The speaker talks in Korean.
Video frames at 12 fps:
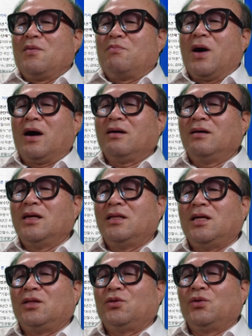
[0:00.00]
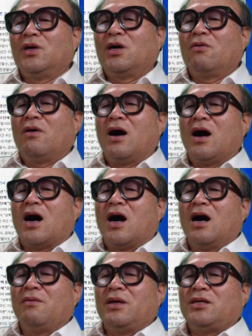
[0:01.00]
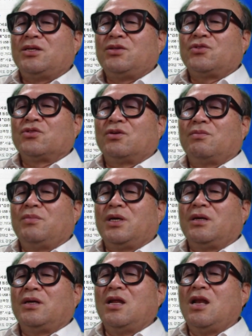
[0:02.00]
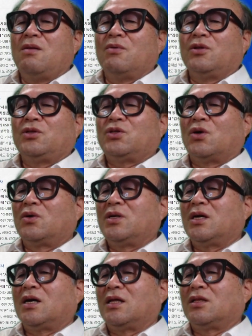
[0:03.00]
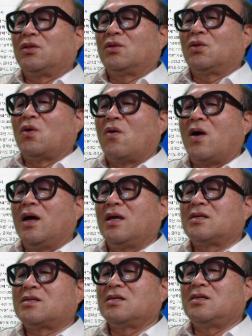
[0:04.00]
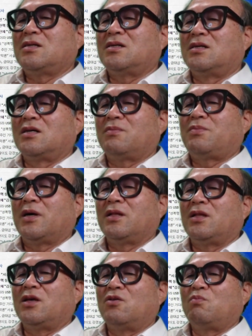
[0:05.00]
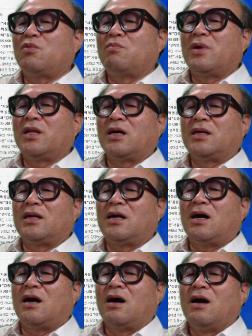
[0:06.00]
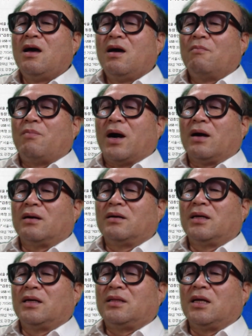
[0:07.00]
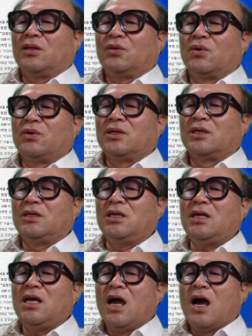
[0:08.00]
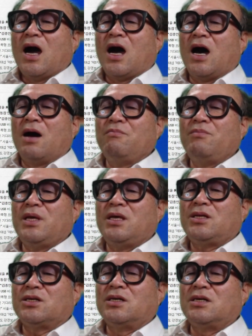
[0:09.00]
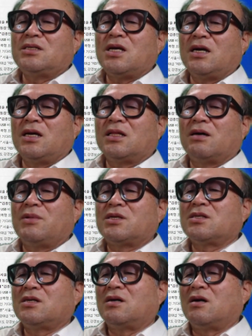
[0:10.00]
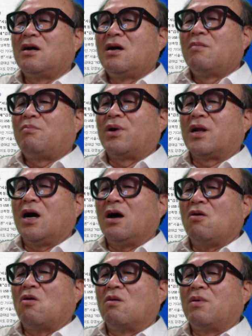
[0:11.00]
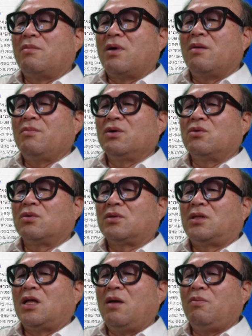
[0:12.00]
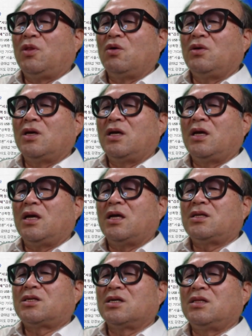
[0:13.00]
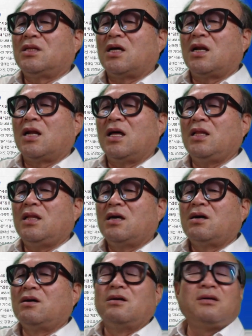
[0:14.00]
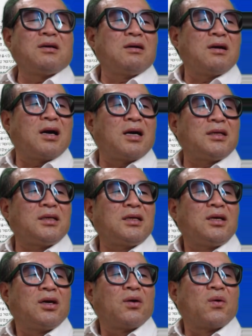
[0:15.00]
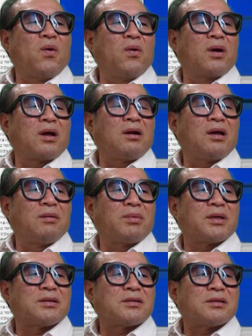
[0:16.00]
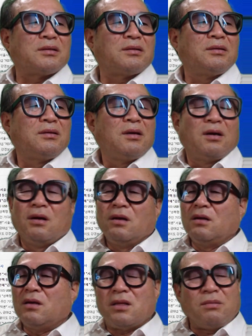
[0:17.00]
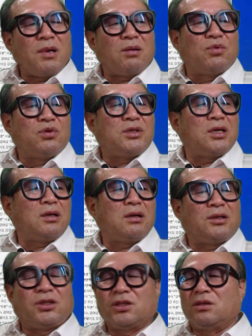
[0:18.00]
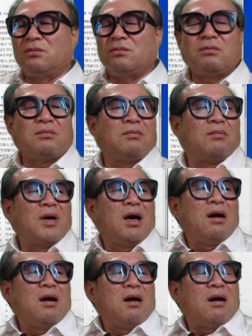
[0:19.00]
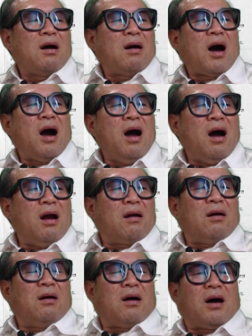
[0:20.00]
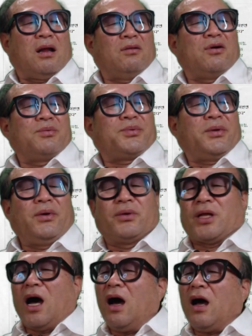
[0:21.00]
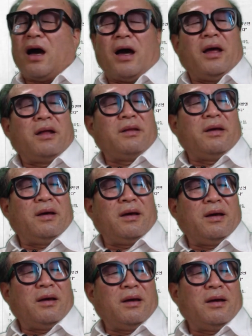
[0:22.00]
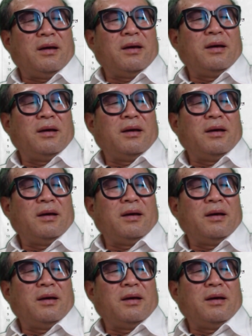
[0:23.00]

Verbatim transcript: 박근혜 대통령과 아베 신조 미 일본 총리 간 통화에서 언급한 내용뿐만 아니라 박근혜 대통령이 한미 정상회담에서 버락 오바마 미국 대통령에게 전달한 의견까지 공개를 해버렸어. 예를 들면 문재인은 지금 안 깔 거 하나도 없어요. 다 까야 돼.